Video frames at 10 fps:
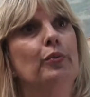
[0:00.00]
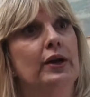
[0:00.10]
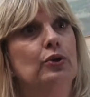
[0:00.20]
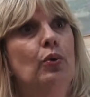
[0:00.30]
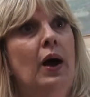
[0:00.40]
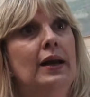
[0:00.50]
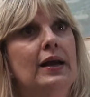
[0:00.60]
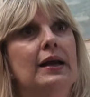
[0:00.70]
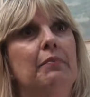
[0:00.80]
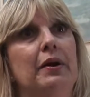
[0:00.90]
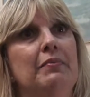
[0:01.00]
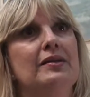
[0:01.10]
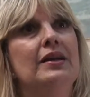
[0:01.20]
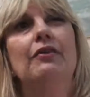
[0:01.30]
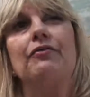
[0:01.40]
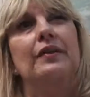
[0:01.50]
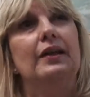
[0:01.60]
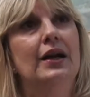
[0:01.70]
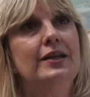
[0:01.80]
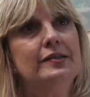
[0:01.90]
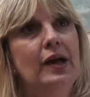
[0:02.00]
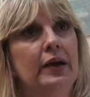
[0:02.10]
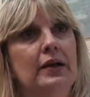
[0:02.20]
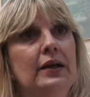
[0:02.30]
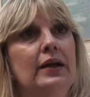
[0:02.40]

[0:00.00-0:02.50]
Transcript: virtuales que permitiera federalizar